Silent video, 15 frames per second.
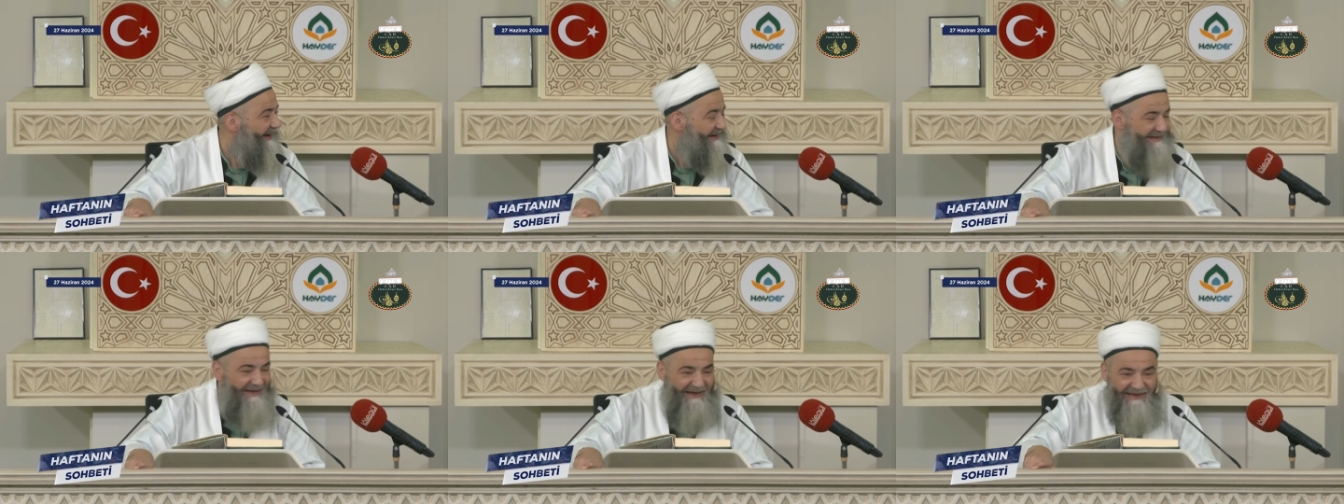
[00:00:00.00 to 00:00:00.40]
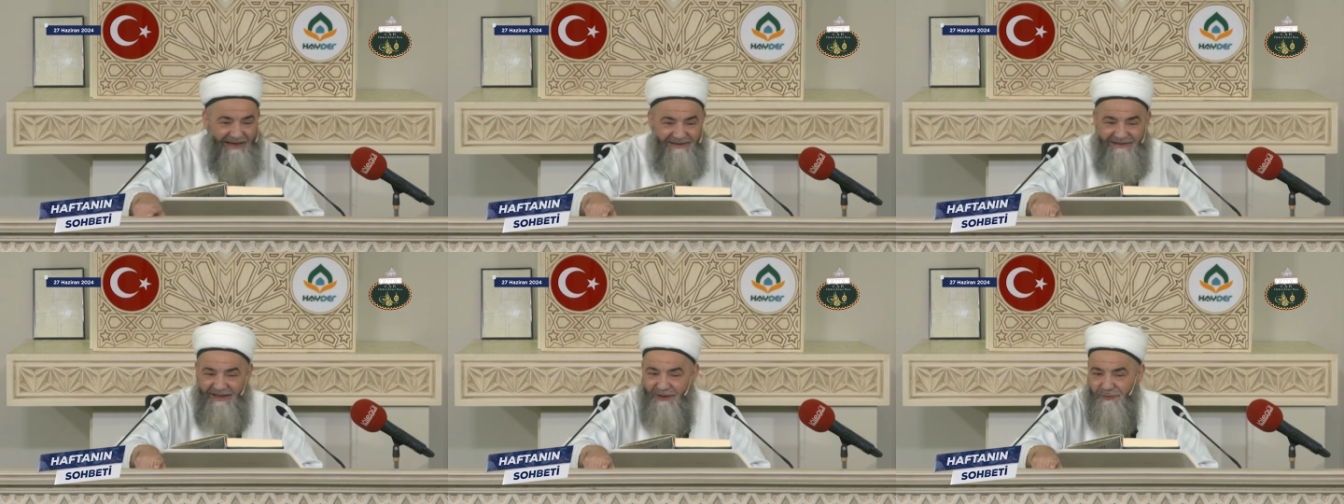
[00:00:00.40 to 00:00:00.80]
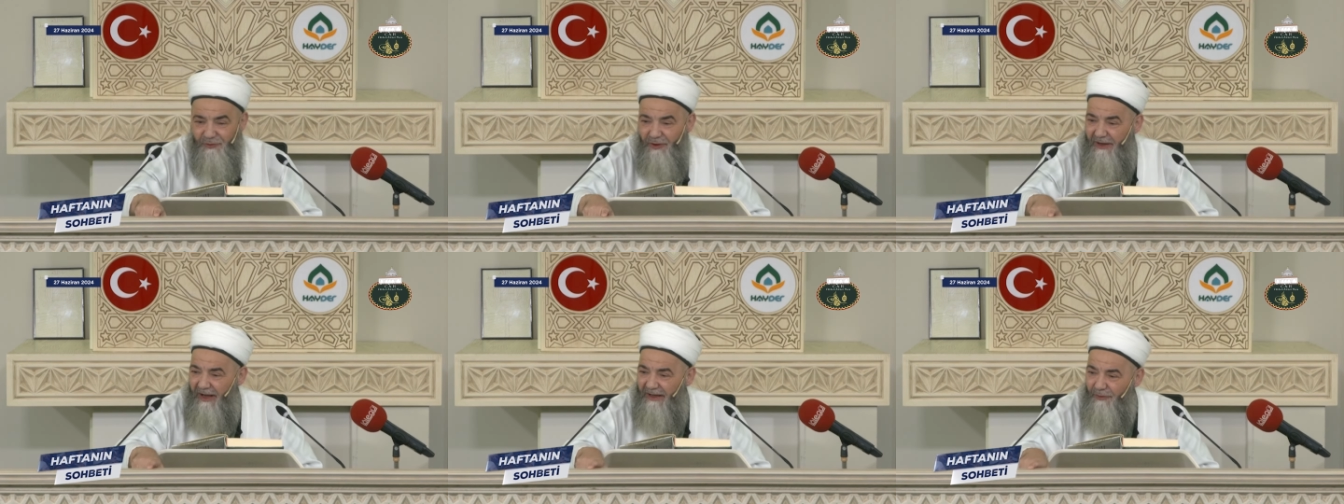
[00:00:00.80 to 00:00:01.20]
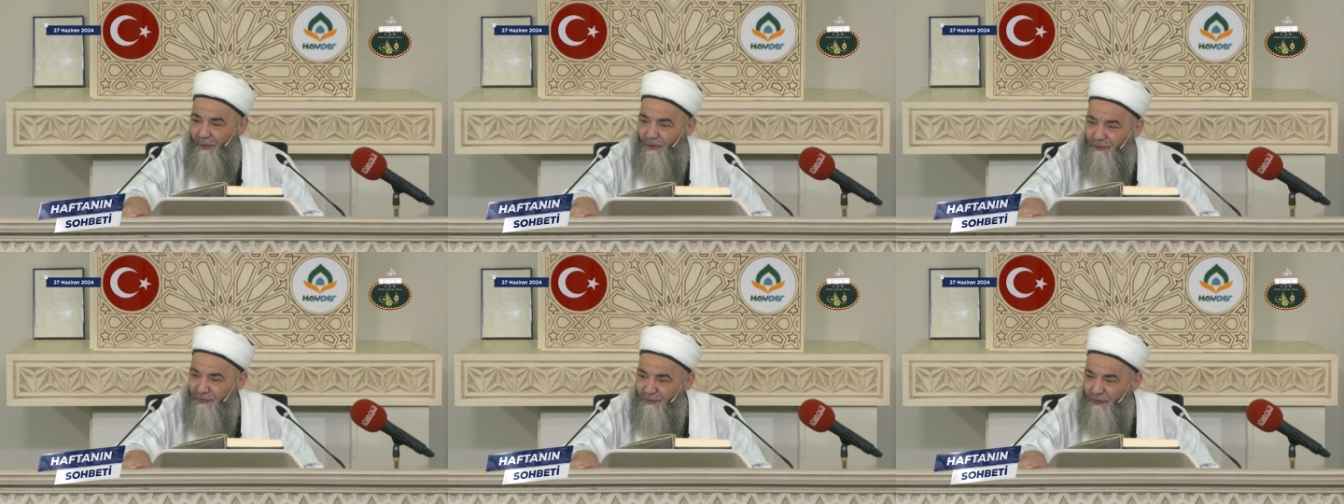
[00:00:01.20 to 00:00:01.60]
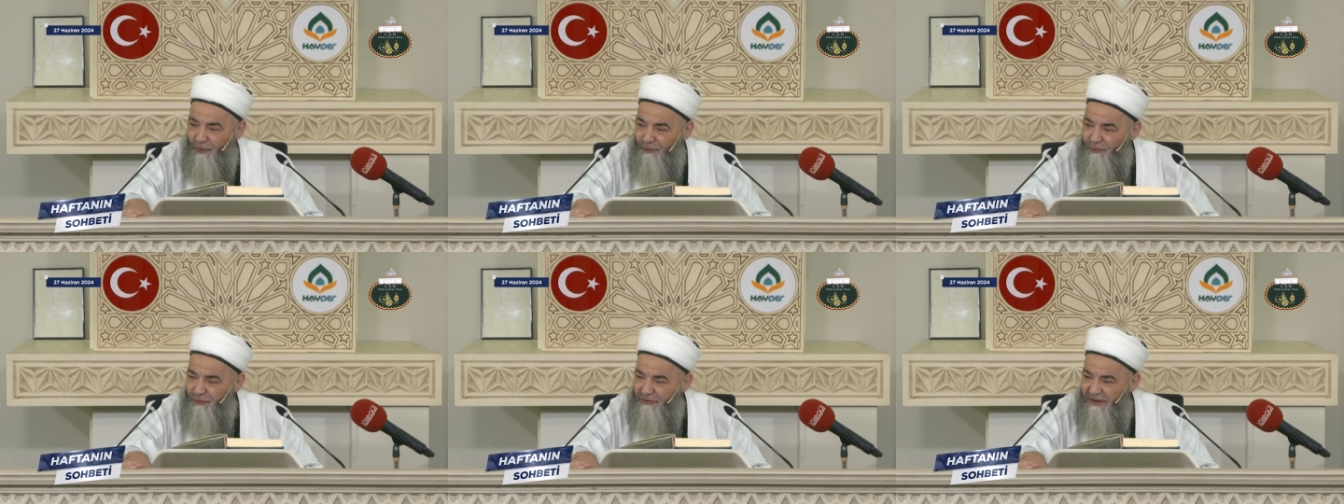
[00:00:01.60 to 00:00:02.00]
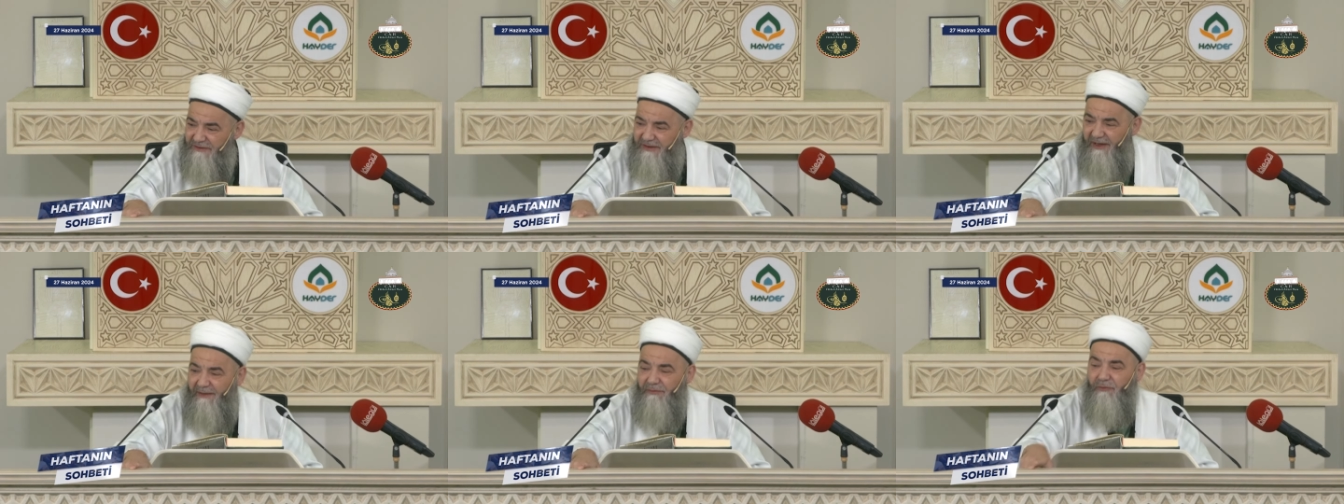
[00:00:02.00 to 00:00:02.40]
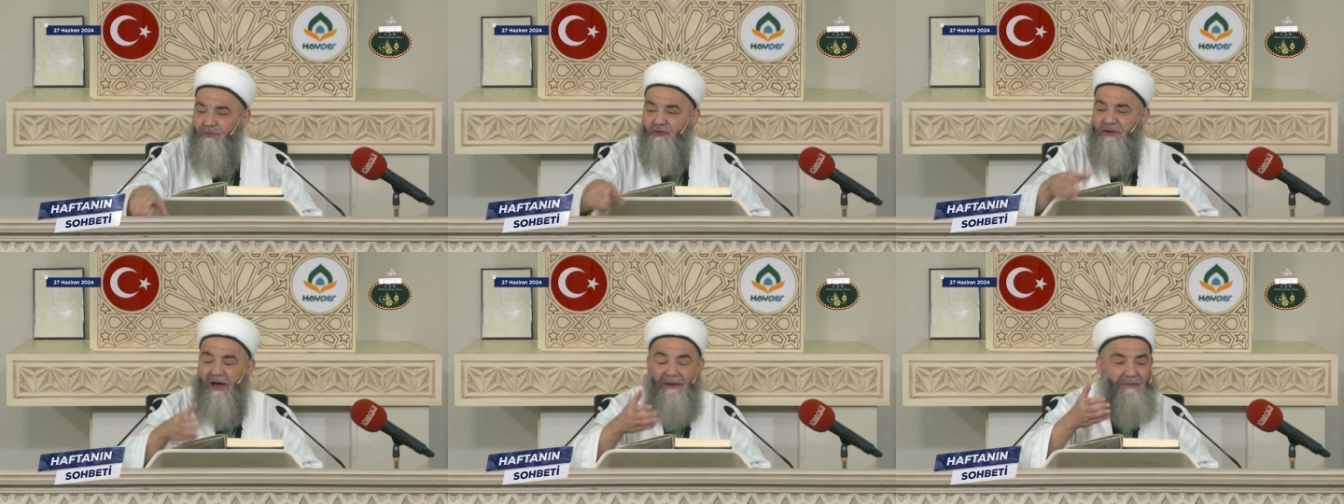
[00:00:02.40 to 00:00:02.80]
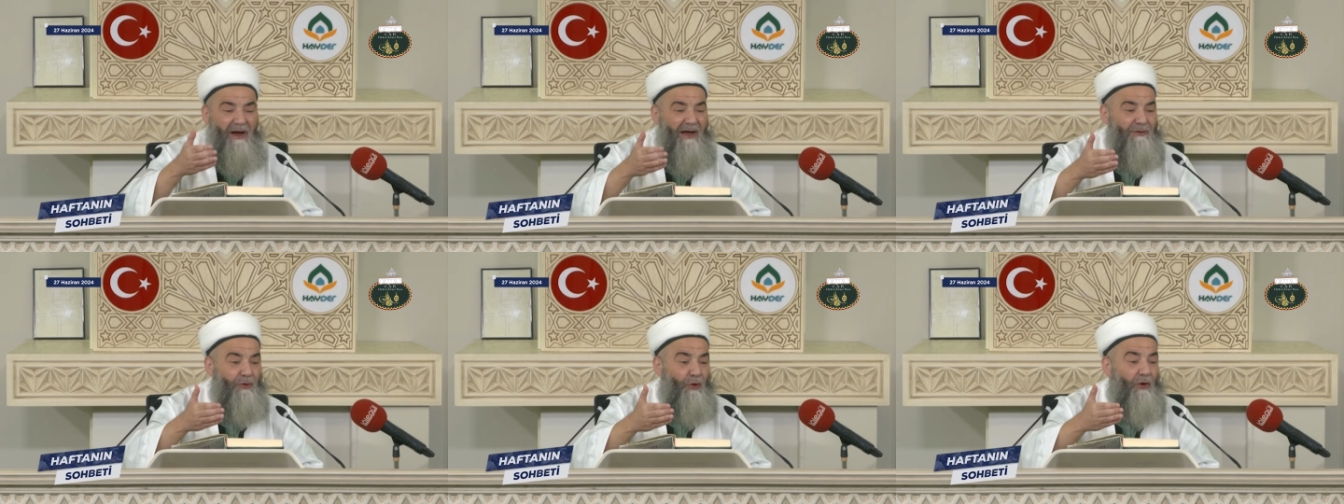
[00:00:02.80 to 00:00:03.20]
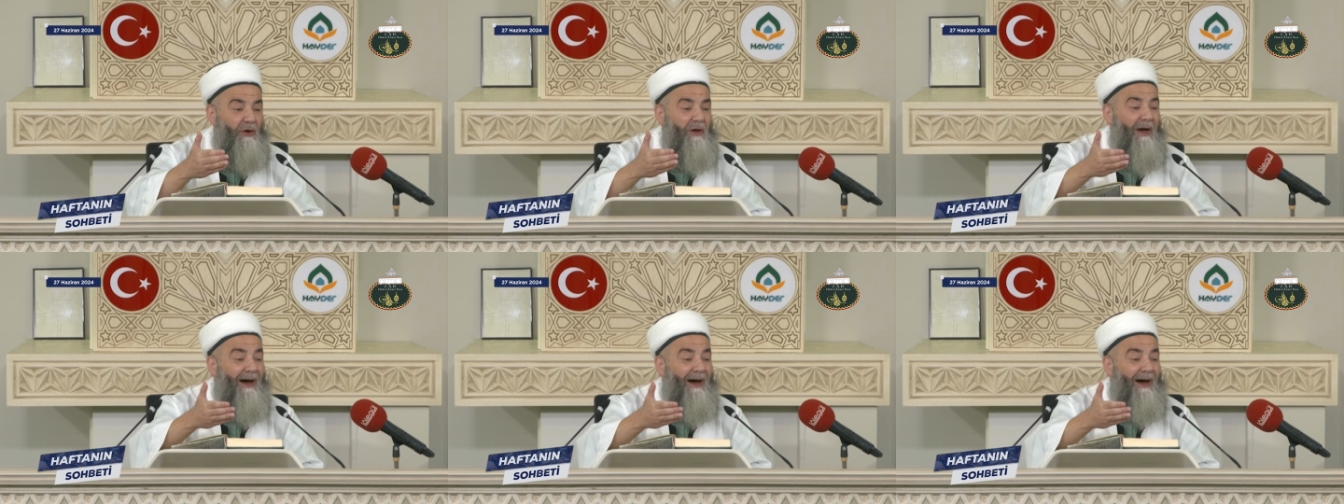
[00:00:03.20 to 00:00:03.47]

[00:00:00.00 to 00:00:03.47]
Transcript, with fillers: Zekattan sonra hani 39'unda sana bir musamaha diyor.